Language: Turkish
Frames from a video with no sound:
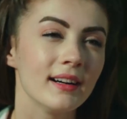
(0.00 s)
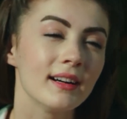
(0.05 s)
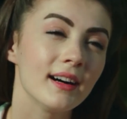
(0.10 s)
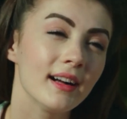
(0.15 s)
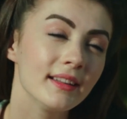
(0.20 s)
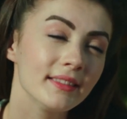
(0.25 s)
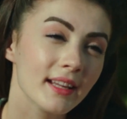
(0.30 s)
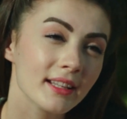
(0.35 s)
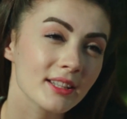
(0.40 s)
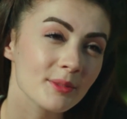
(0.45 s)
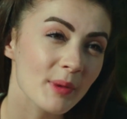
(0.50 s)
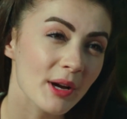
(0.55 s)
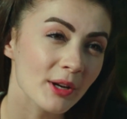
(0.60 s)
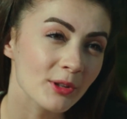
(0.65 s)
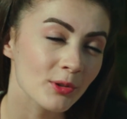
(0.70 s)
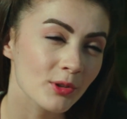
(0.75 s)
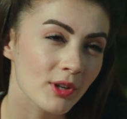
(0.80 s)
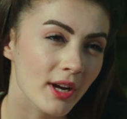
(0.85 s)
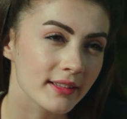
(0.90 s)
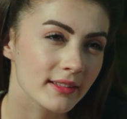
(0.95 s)
Anlatmak
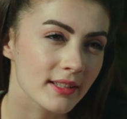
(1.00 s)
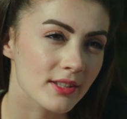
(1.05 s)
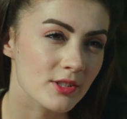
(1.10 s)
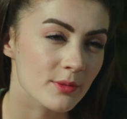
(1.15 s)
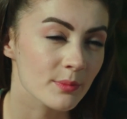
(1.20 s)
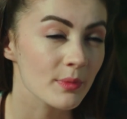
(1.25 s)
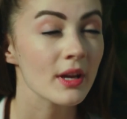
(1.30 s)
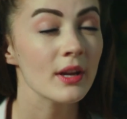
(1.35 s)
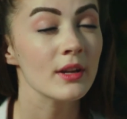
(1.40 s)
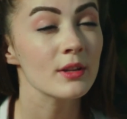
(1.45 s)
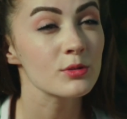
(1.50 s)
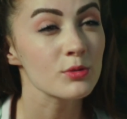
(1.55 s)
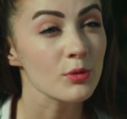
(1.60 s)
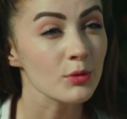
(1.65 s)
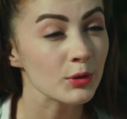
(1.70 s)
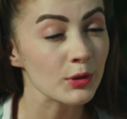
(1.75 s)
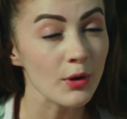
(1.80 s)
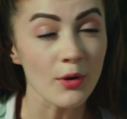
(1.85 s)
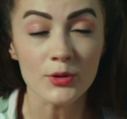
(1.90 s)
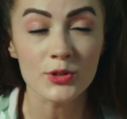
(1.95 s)
yok anneciğim.
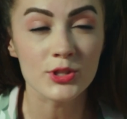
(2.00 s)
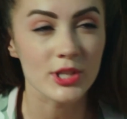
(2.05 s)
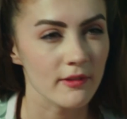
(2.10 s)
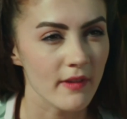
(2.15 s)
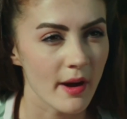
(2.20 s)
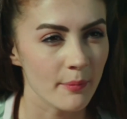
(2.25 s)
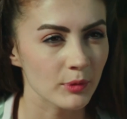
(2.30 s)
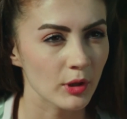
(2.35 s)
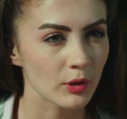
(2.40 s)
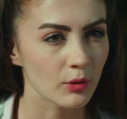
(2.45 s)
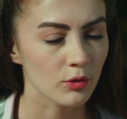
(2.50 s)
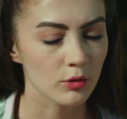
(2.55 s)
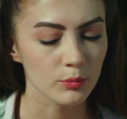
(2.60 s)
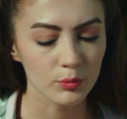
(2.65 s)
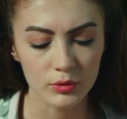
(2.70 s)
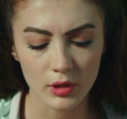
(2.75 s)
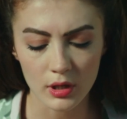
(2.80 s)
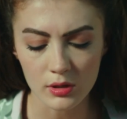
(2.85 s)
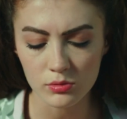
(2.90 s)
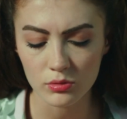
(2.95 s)
Soru yok, cevap da yok.
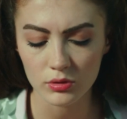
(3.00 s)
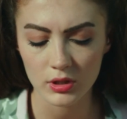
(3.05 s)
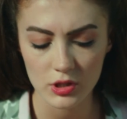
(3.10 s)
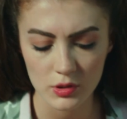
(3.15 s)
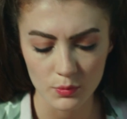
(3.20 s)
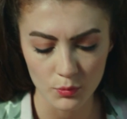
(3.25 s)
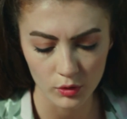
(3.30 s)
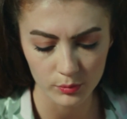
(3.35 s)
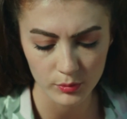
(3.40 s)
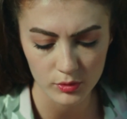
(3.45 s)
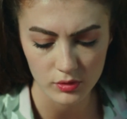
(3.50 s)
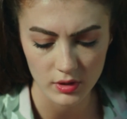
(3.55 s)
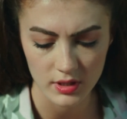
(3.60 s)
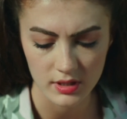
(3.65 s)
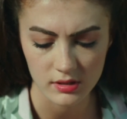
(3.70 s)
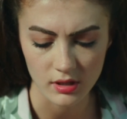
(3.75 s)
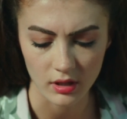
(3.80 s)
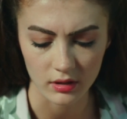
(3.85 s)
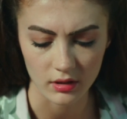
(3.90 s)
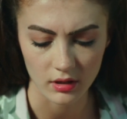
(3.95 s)
Bundan sonra işim olmaz o
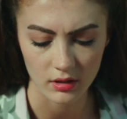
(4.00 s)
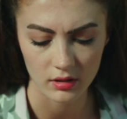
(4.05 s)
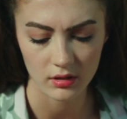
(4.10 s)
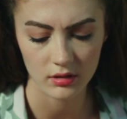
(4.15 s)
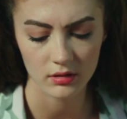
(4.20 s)
insanlarla.